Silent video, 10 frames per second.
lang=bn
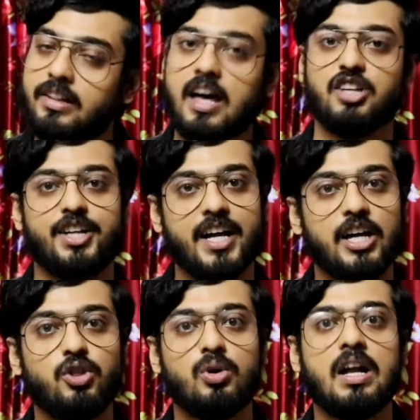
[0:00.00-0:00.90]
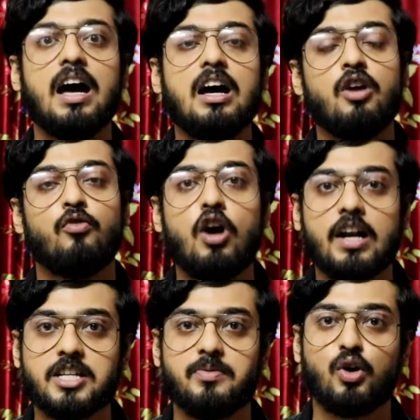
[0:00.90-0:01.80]
না সেটা কিন্তু না
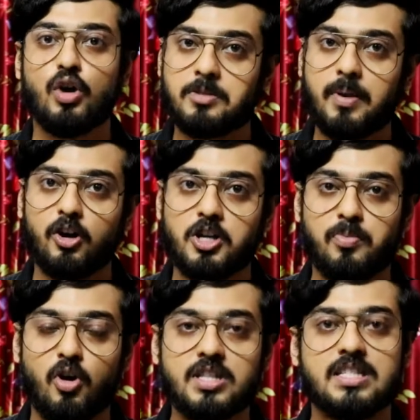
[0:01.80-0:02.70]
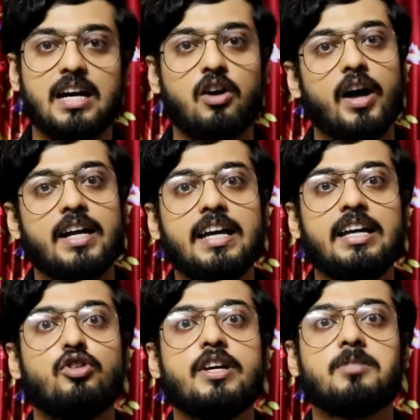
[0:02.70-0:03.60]
ভোল্টাস বেকো ইস্ট বেঙ্গলের স্পন্সর হয়নি
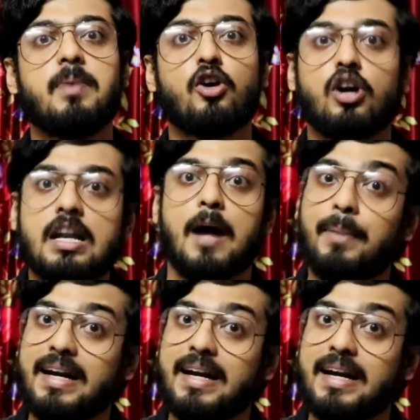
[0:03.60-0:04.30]
কিন্তু ইস্ট বেঙ্গল ক্লাব